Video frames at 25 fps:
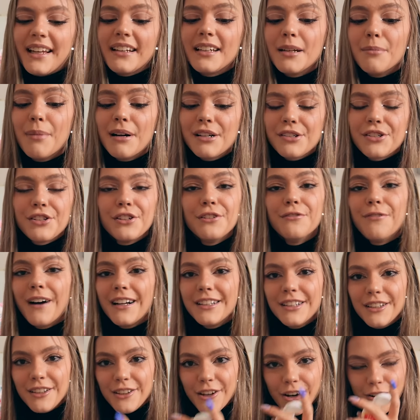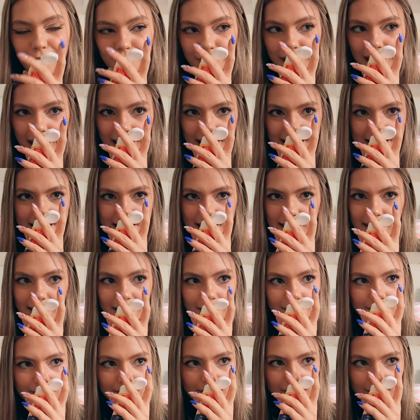takie bardziej waniliowe, ale
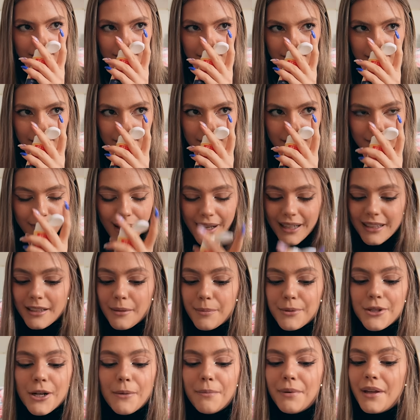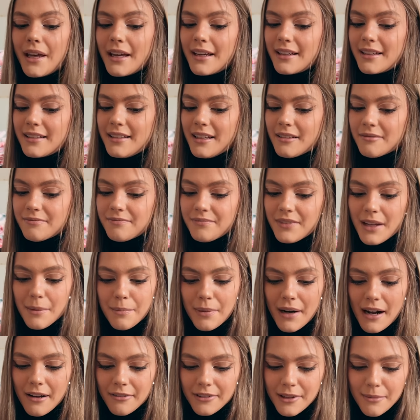styl pachnie przepięknie,
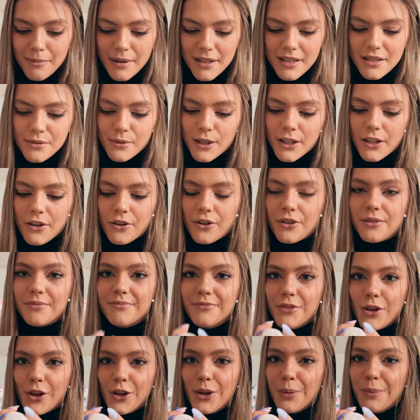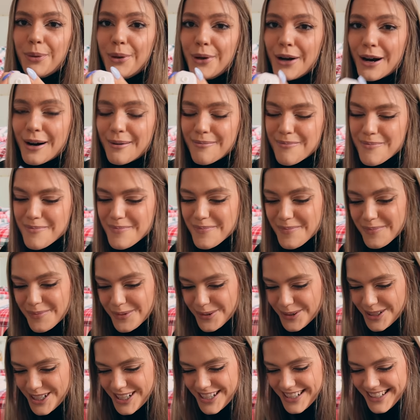naprawdę bardzo ładnie. Oj, odpiłam
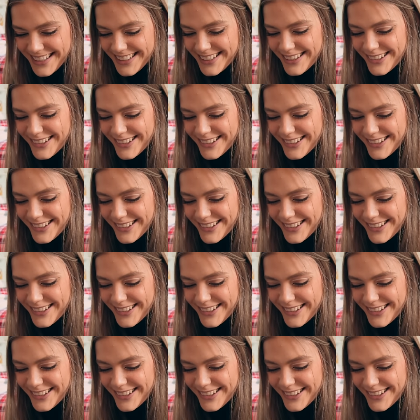błyszczyk